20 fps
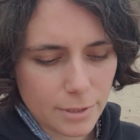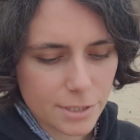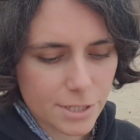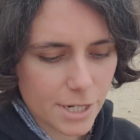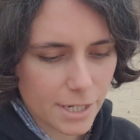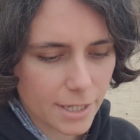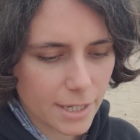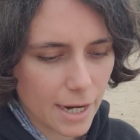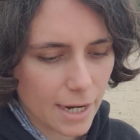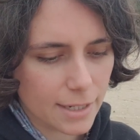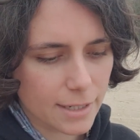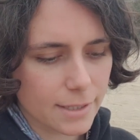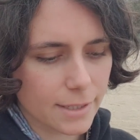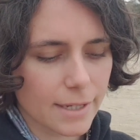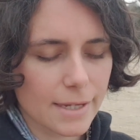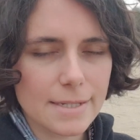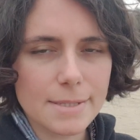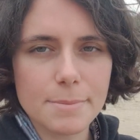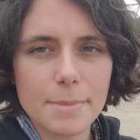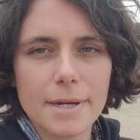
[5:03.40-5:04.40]
gezilecek yerleri
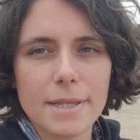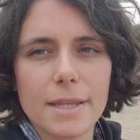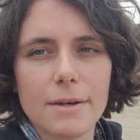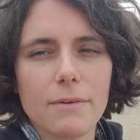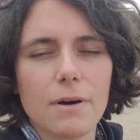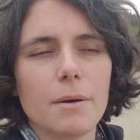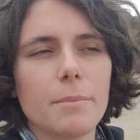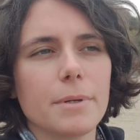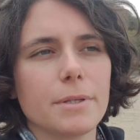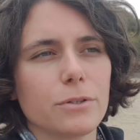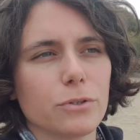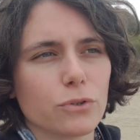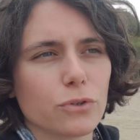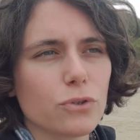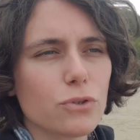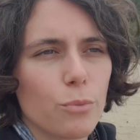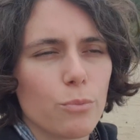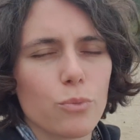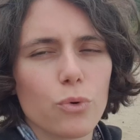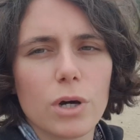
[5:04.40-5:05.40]
gezmeye devam
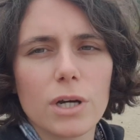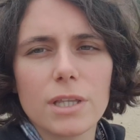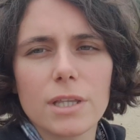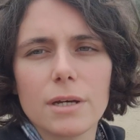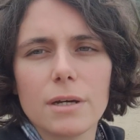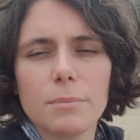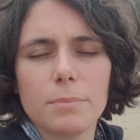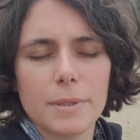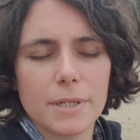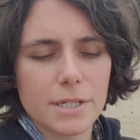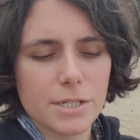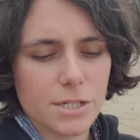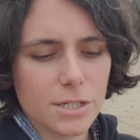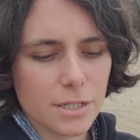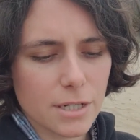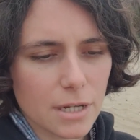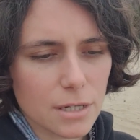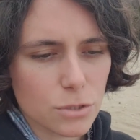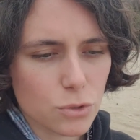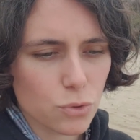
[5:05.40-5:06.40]
ediyoruz. Mugada
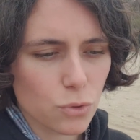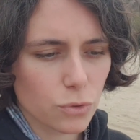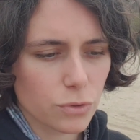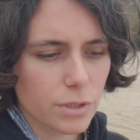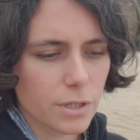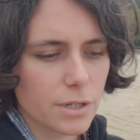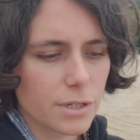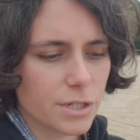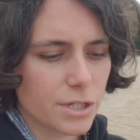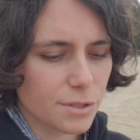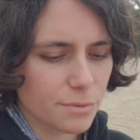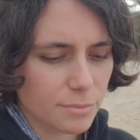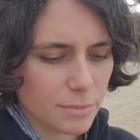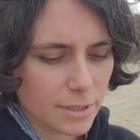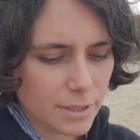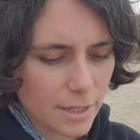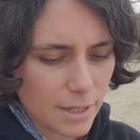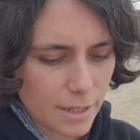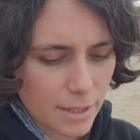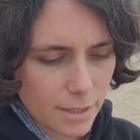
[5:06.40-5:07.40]
plajından sonra
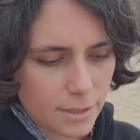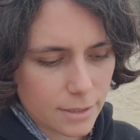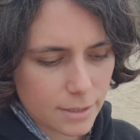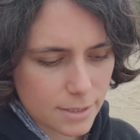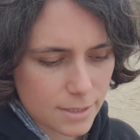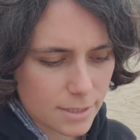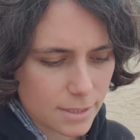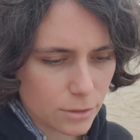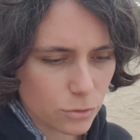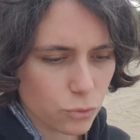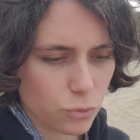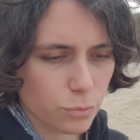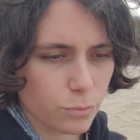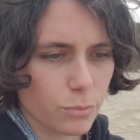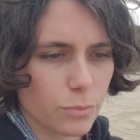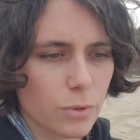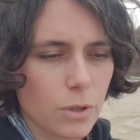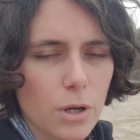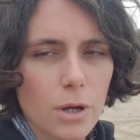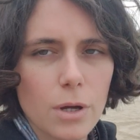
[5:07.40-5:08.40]
şimdi de Kızılkum
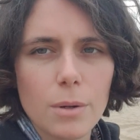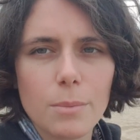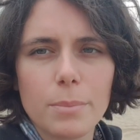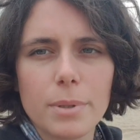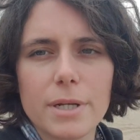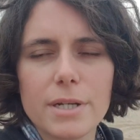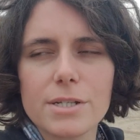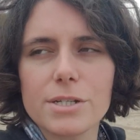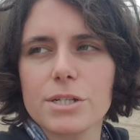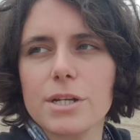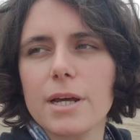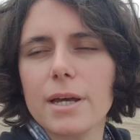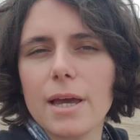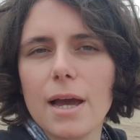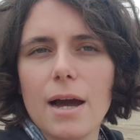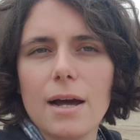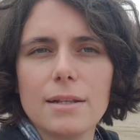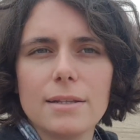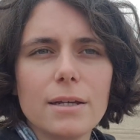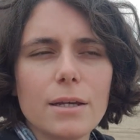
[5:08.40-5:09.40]
plajına
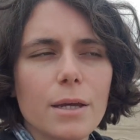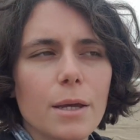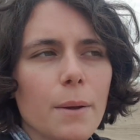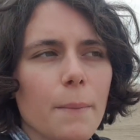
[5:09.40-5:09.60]
geldik.